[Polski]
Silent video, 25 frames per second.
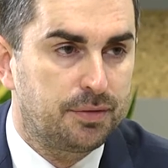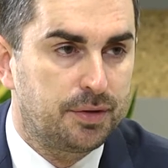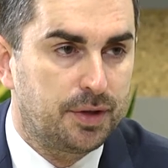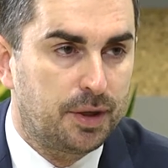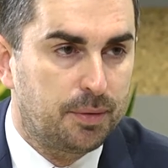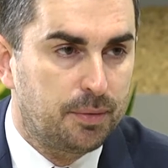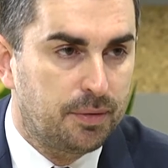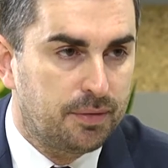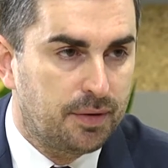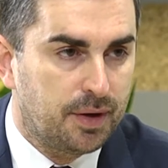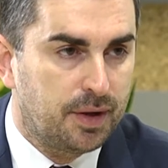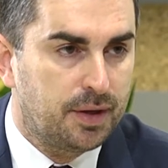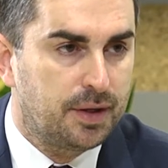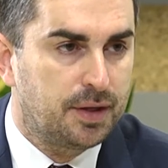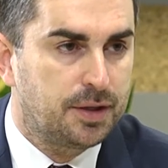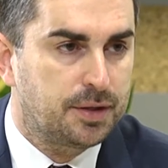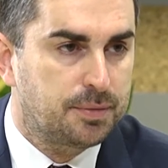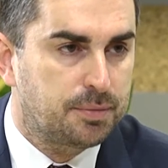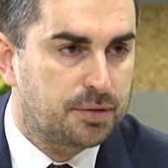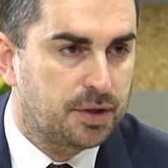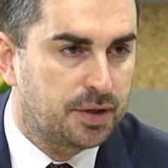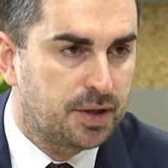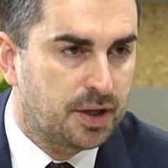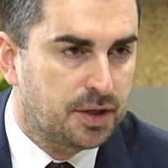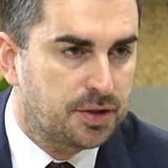wynajmowalnej,
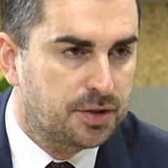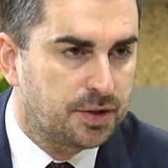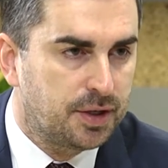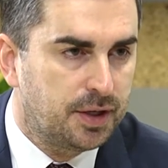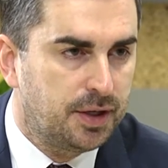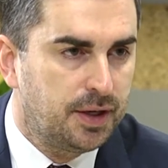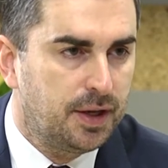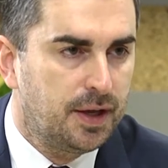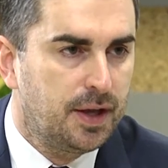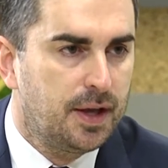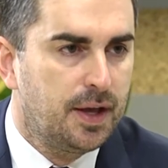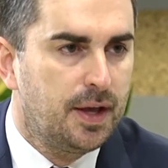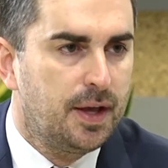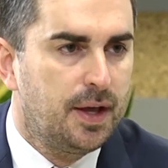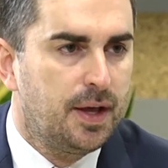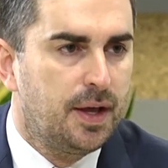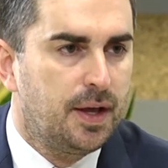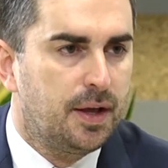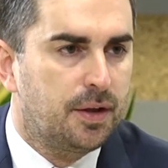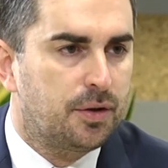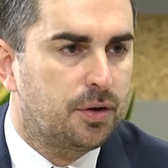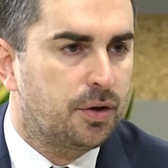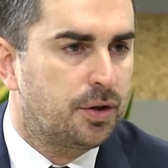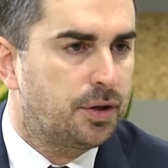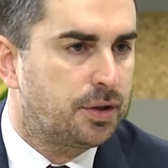sprzedażnej.
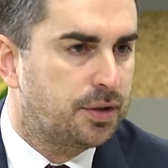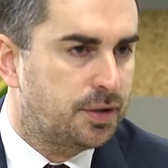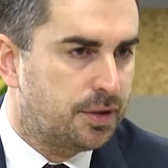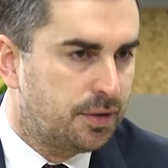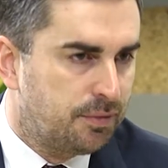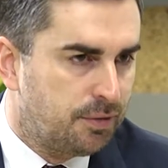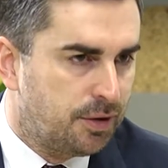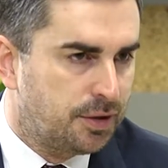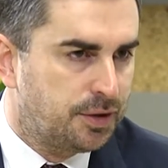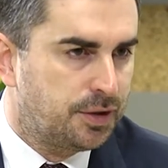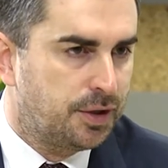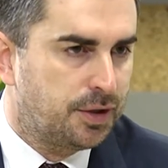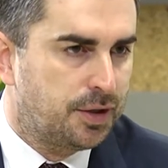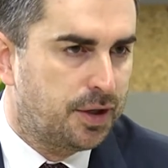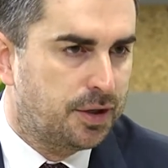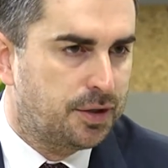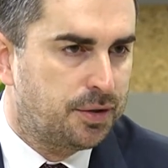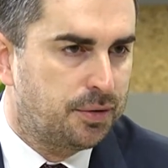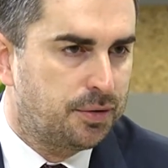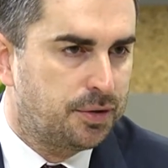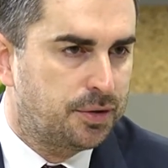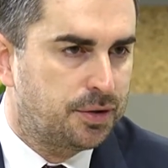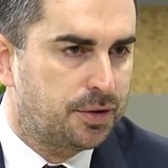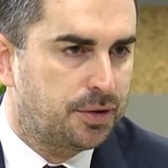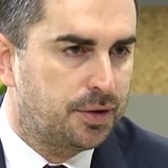To jest właśnie ta
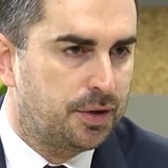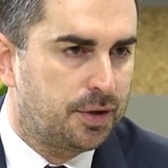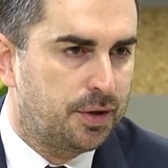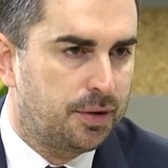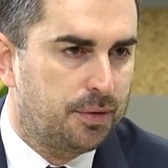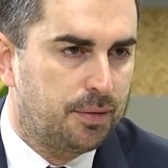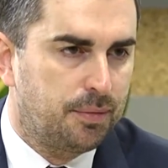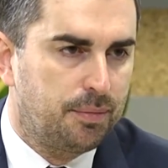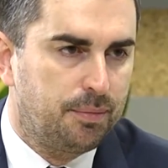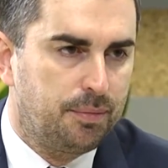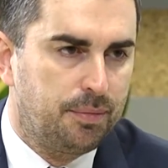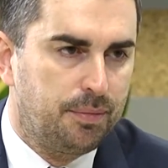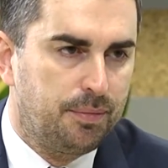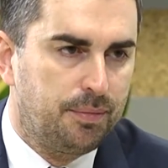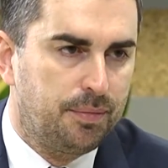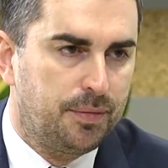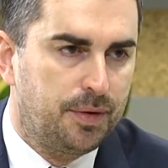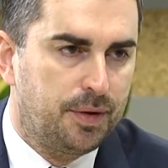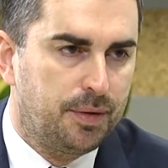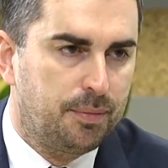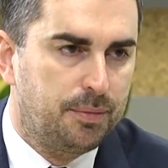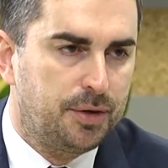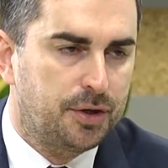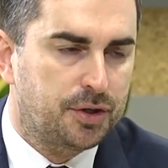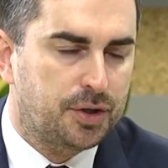część e,
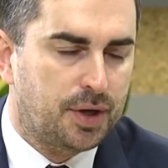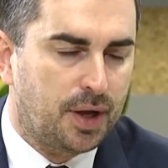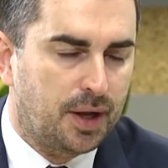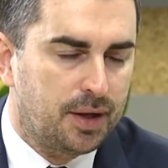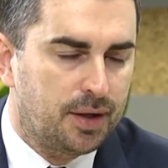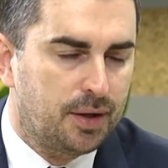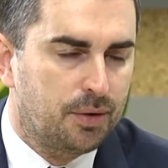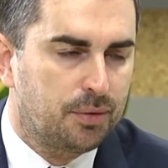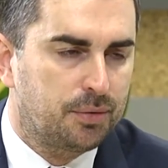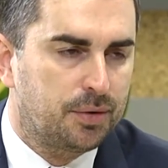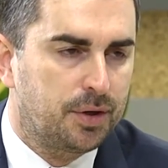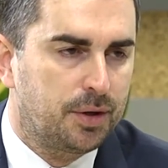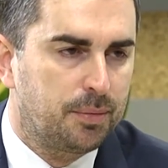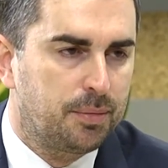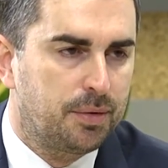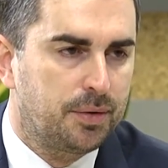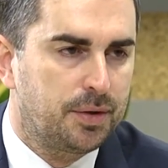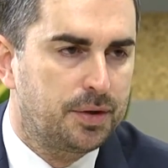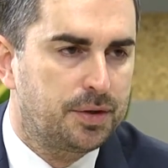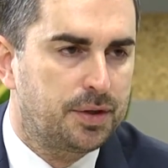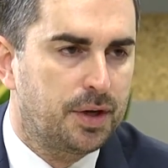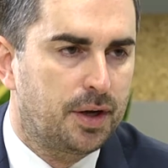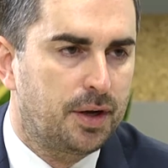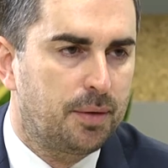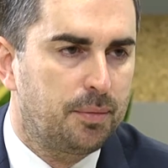mieszkalna, o której
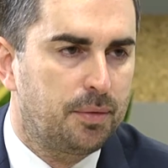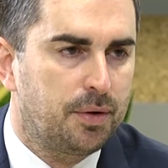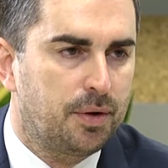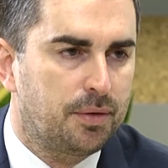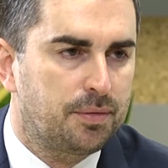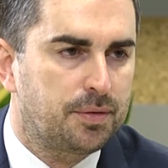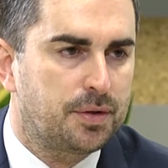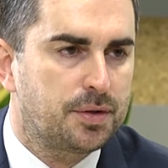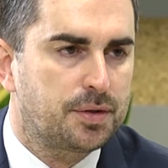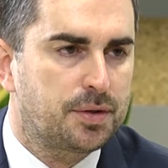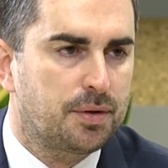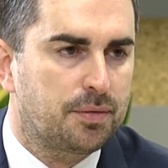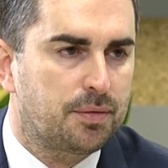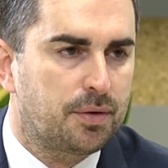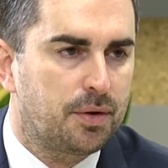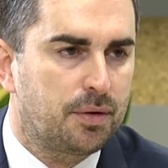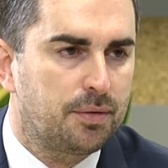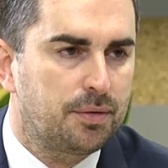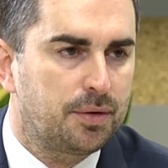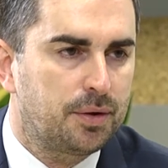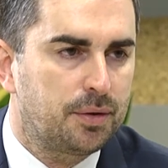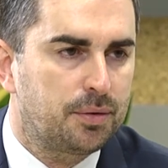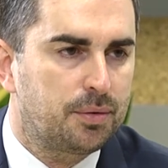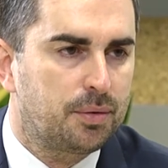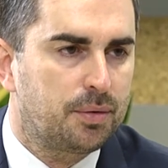powiedziałem, lofty, soft
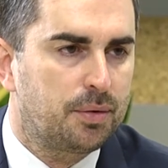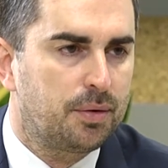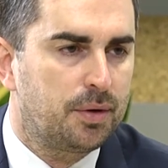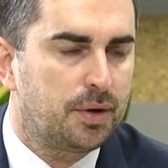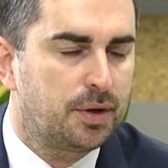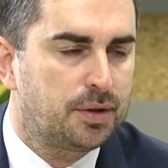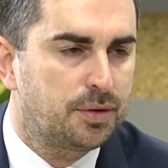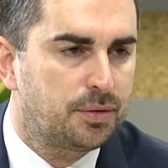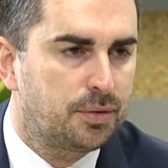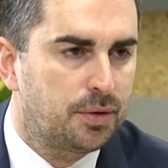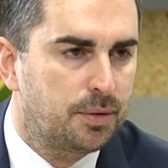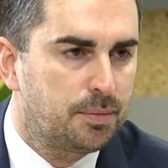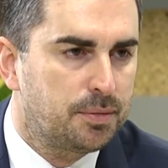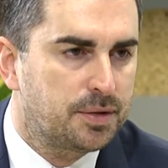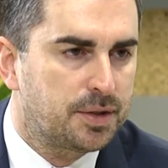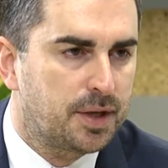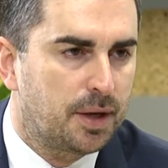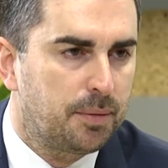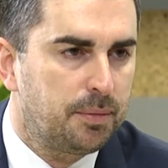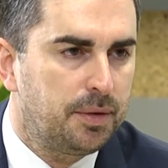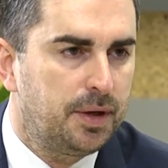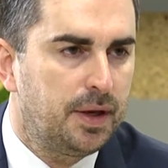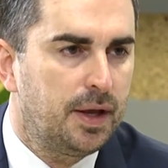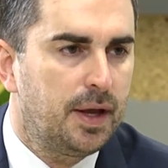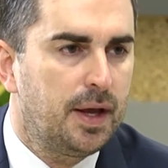lofty, które realizujemy
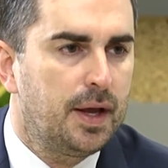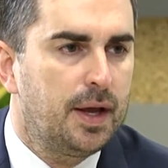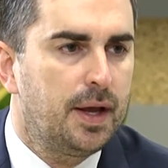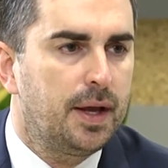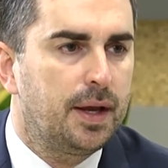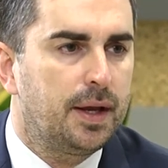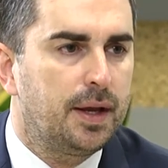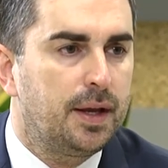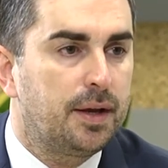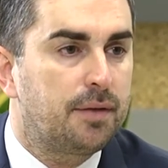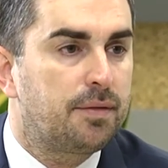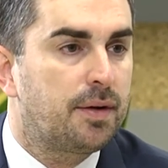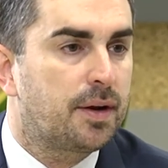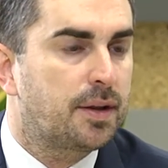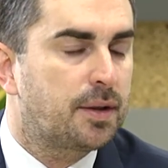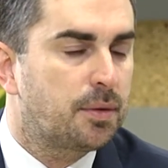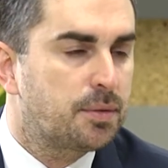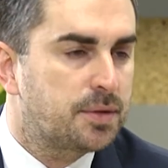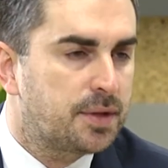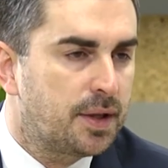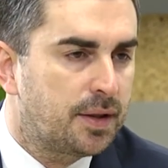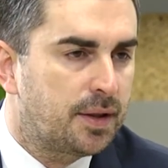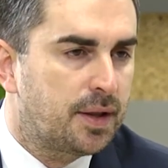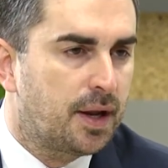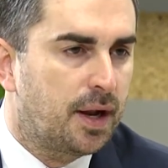sami i kwartał
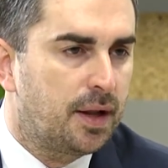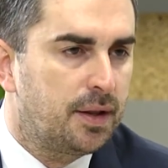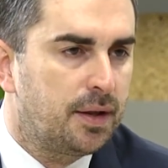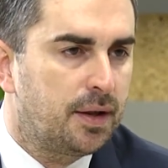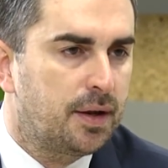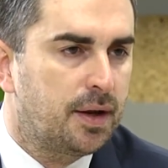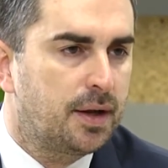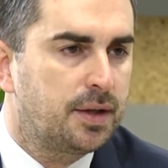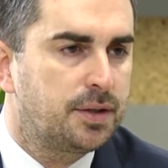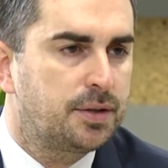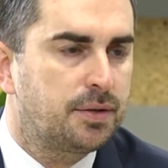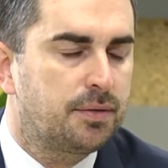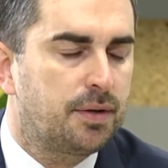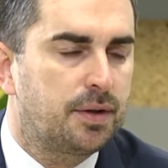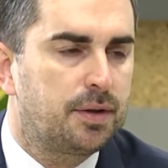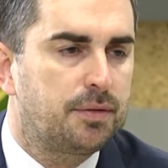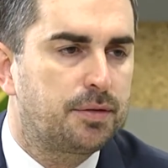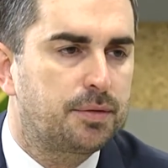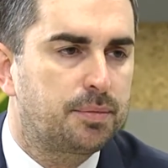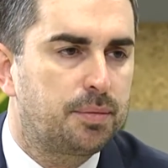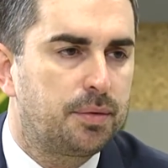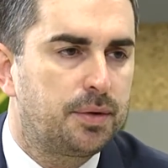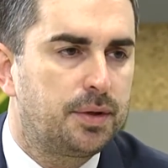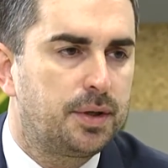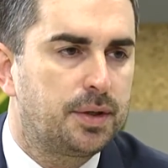centralny realizowany
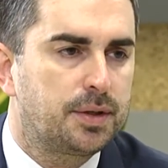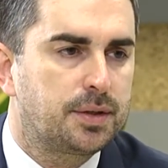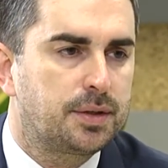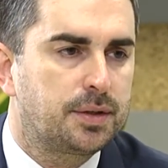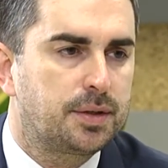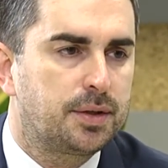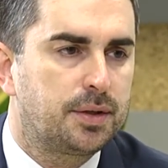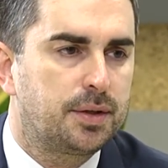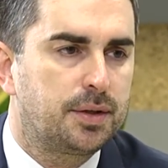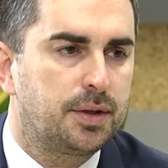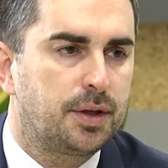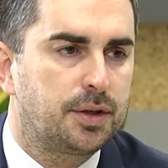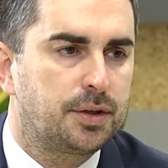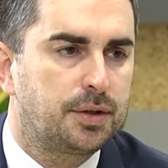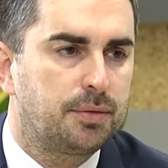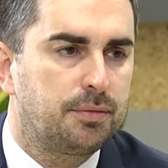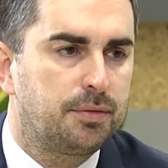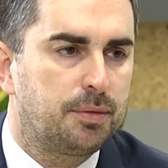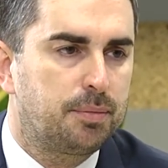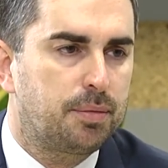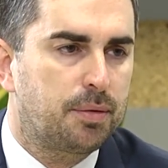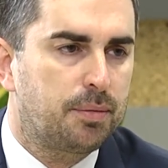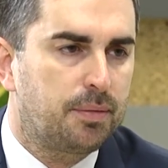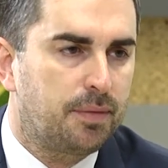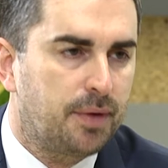wspólnie z naszym
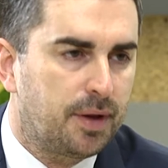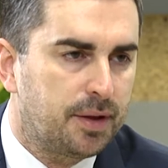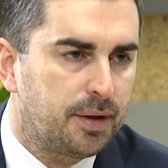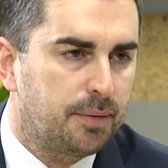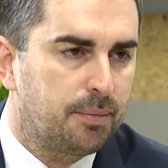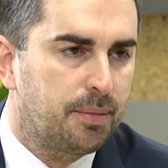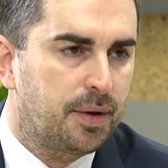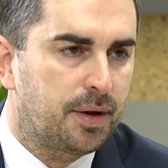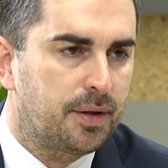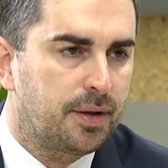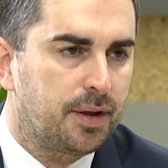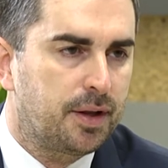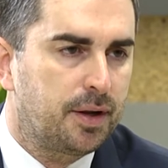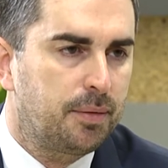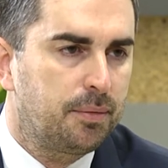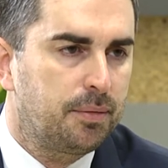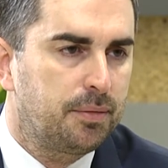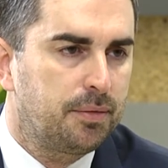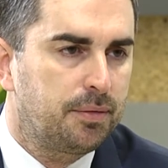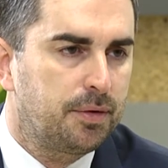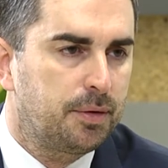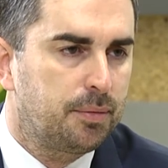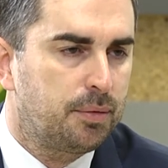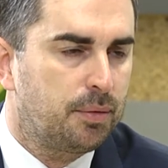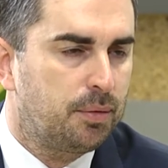wypróbowanym partnerem,
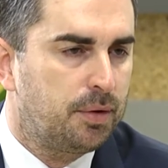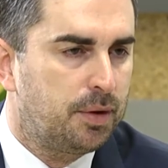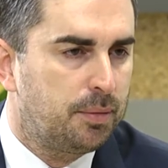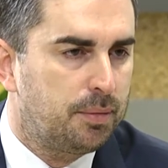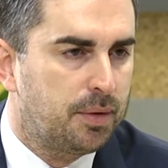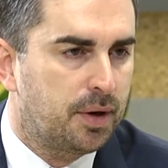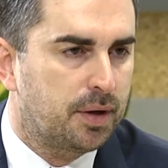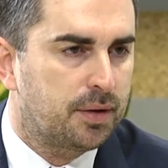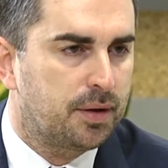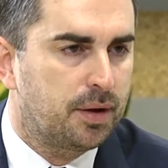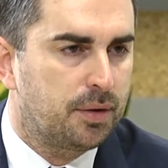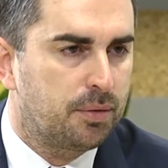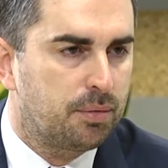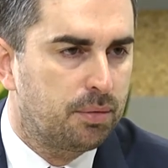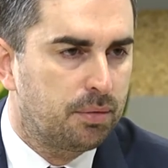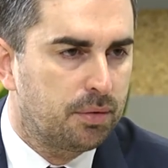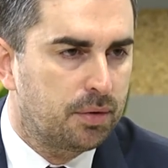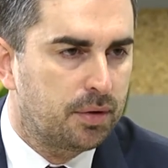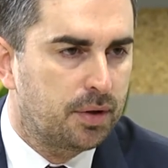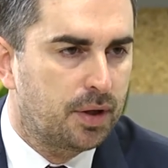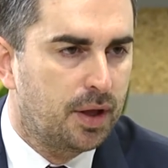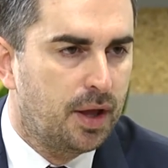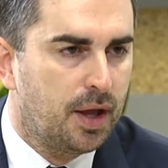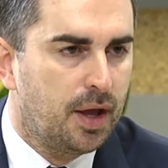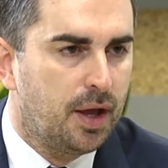firmą Librecht Wood